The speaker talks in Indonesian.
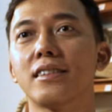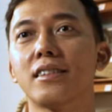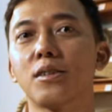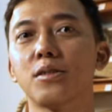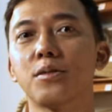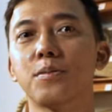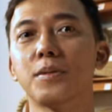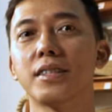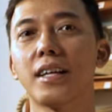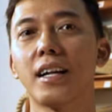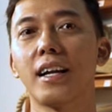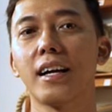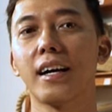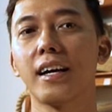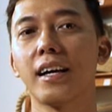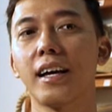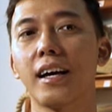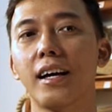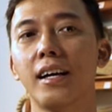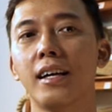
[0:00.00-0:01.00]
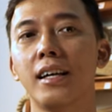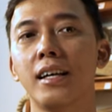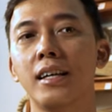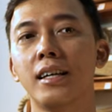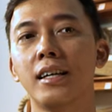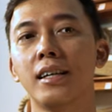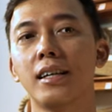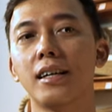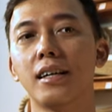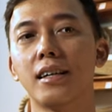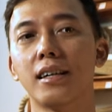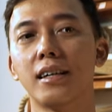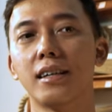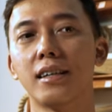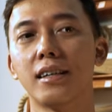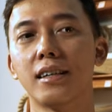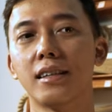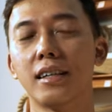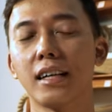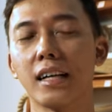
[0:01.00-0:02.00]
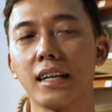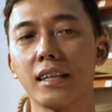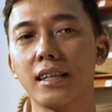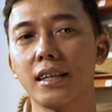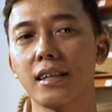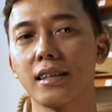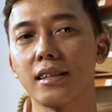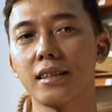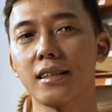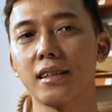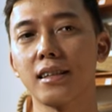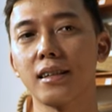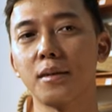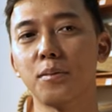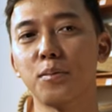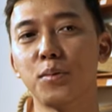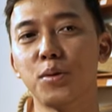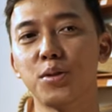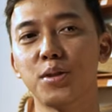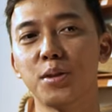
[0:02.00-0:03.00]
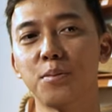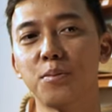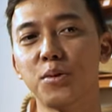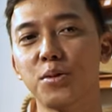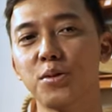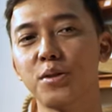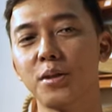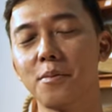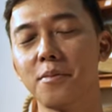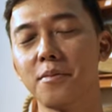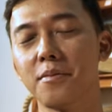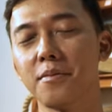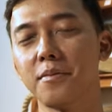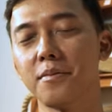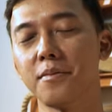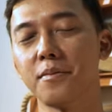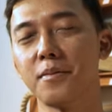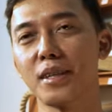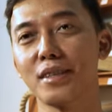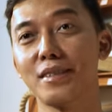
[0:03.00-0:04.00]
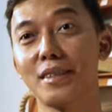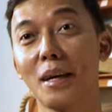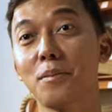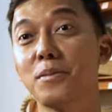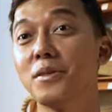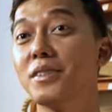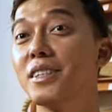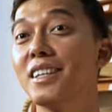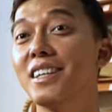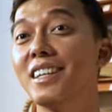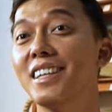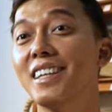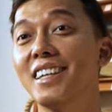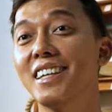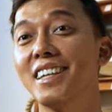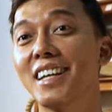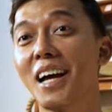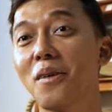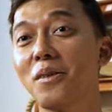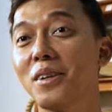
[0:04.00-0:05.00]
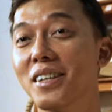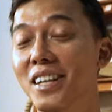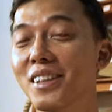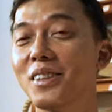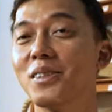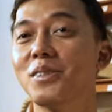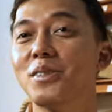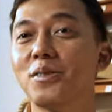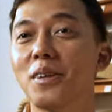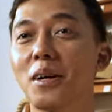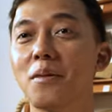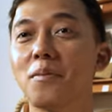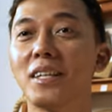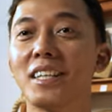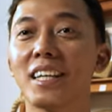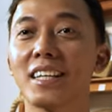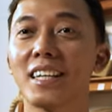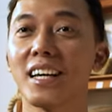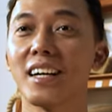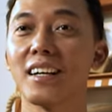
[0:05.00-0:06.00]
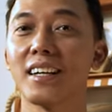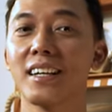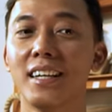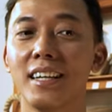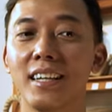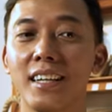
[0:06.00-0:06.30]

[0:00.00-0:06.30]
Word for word: terus misalnya kayak Eh, dekat-dekat ke musim-musim resepsi, kawinan tuh juga banyak yang